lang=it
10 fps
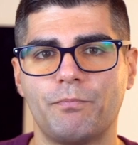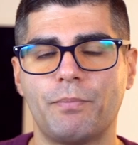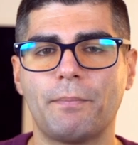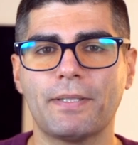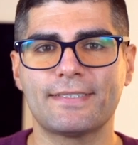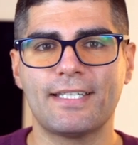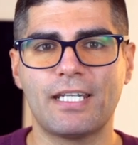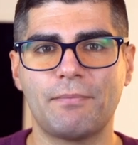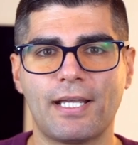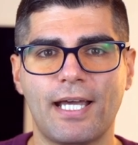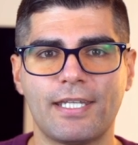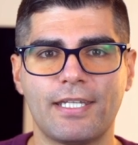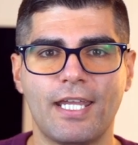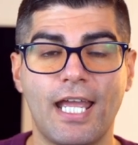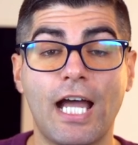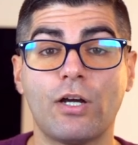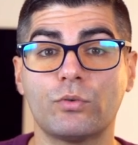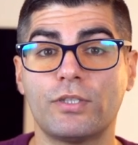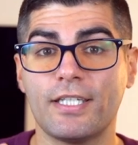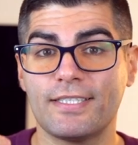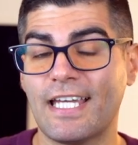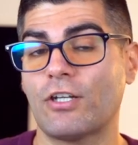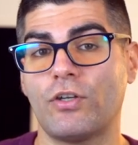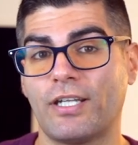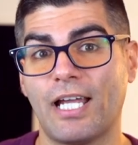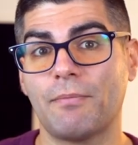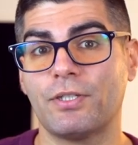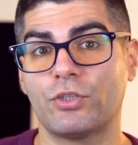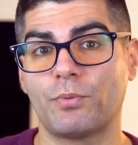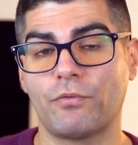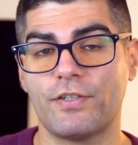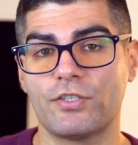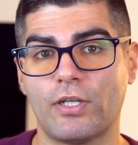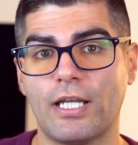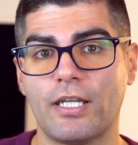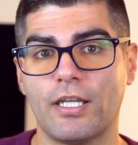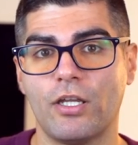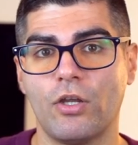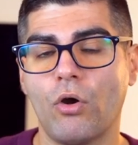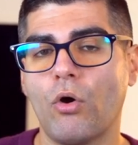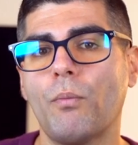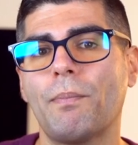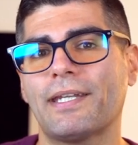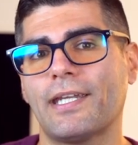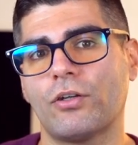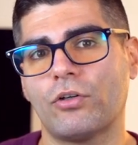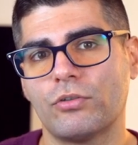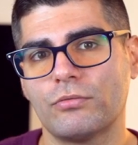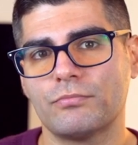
per passare magari a utilizzarlo in ambito professionale o perché no,